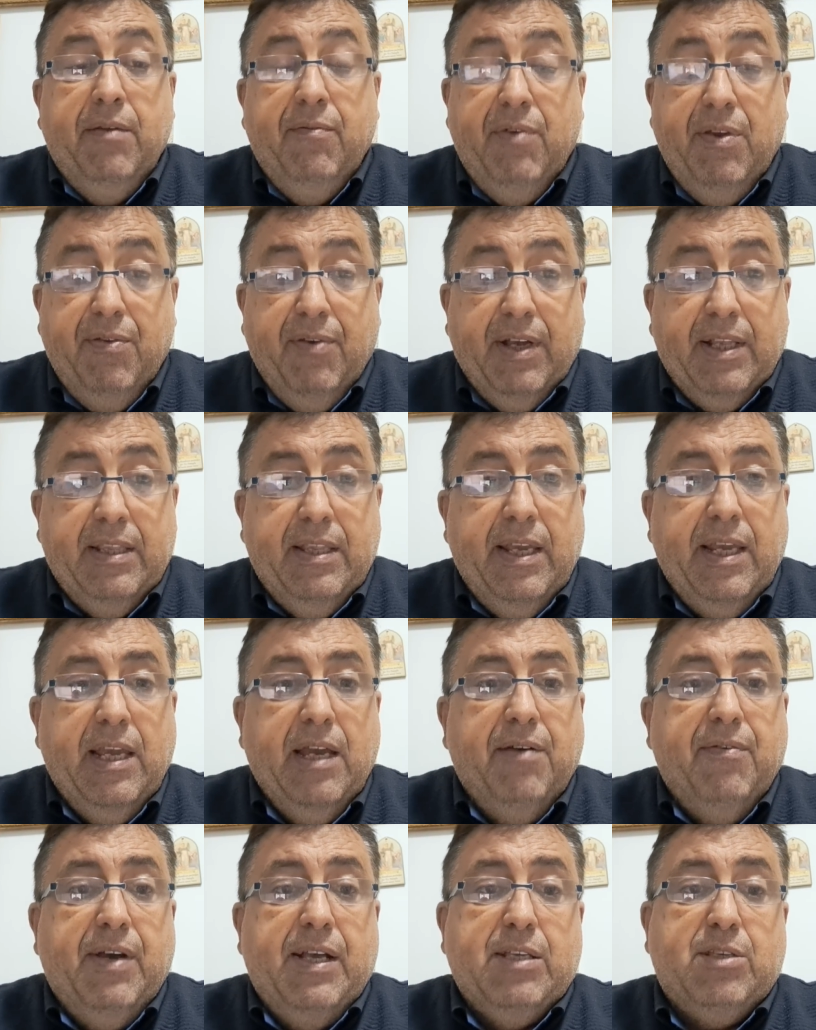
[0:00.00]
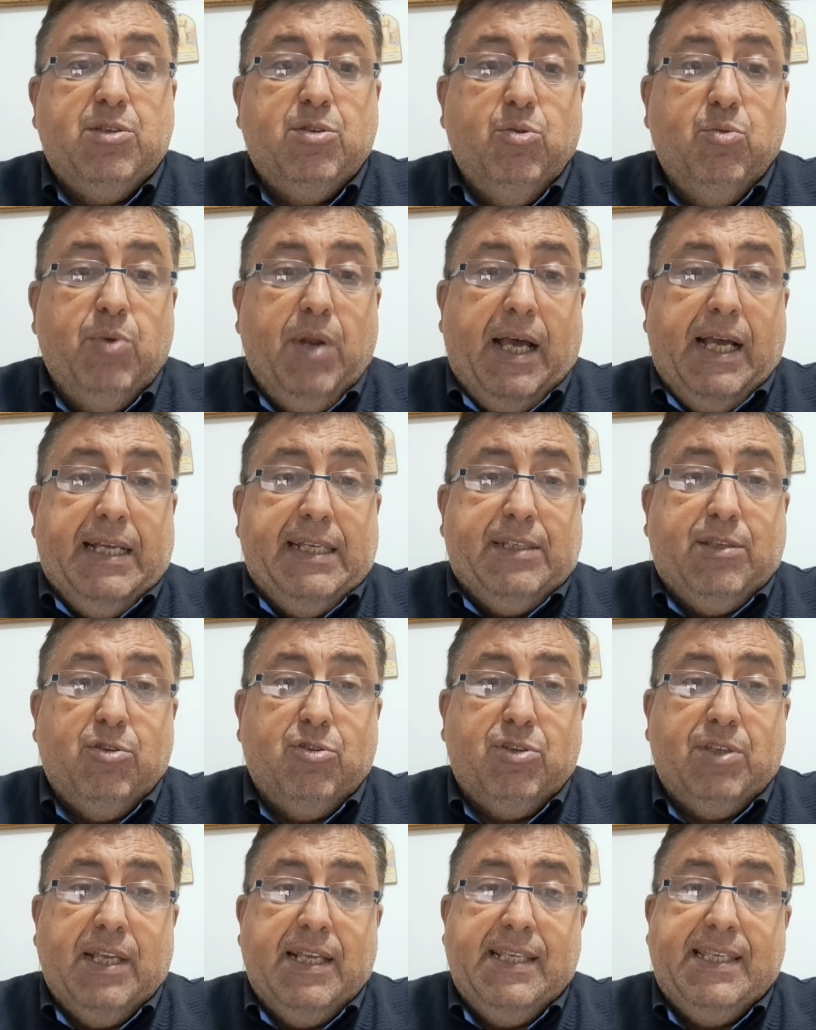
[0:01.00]
viva Dio, verso una
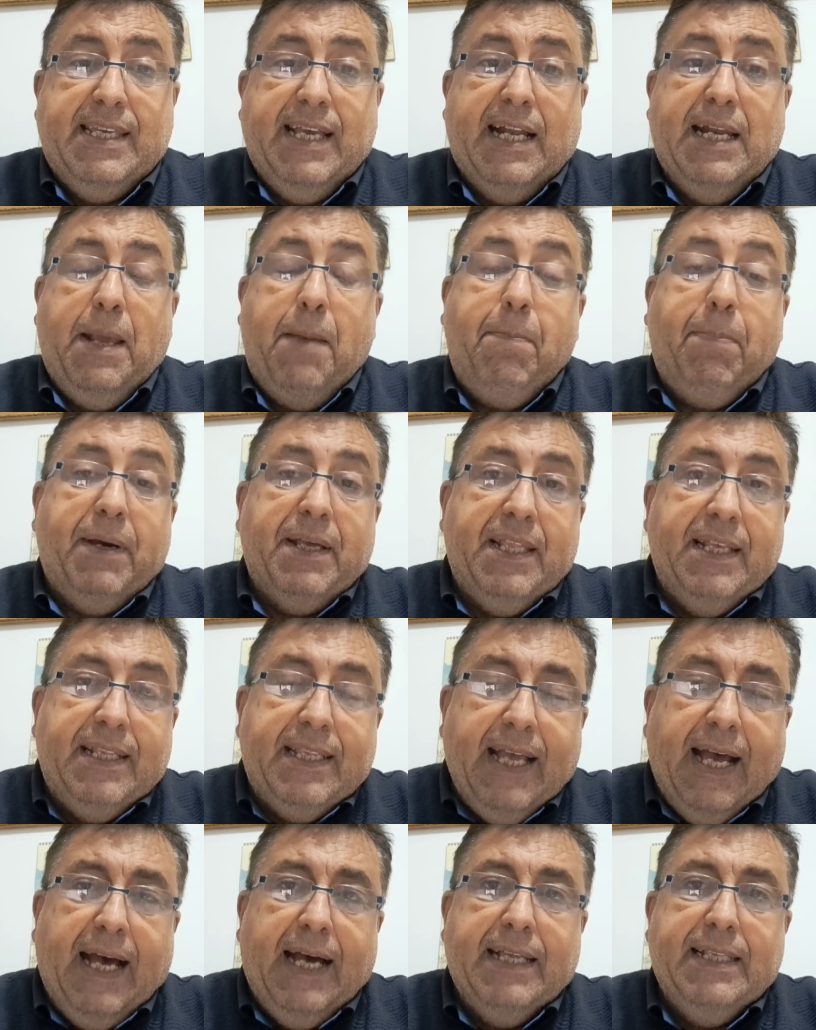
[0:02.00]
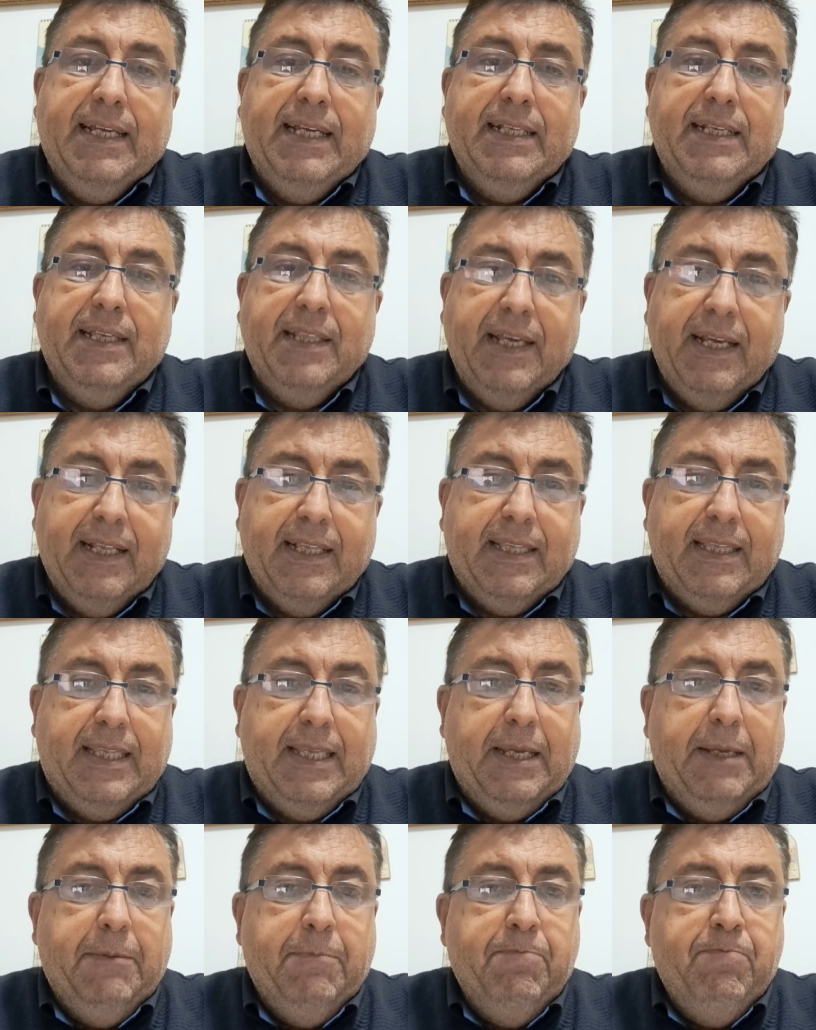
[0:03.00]
sostanziale parità dei
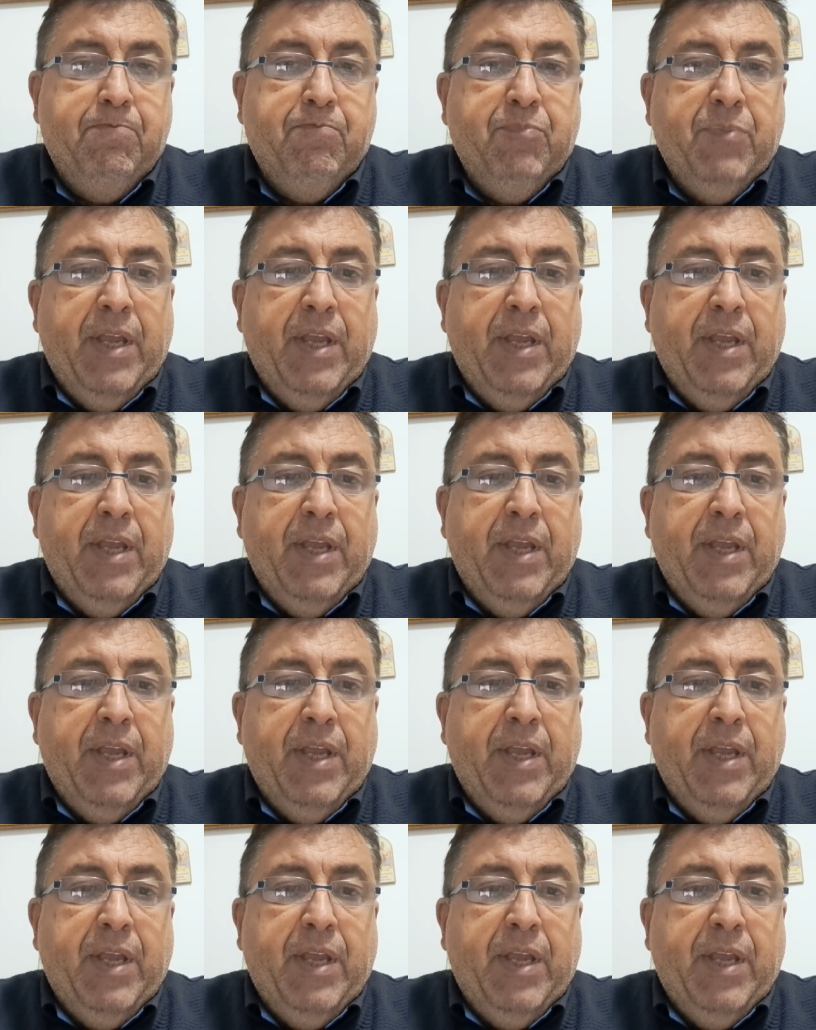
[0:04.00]
diritti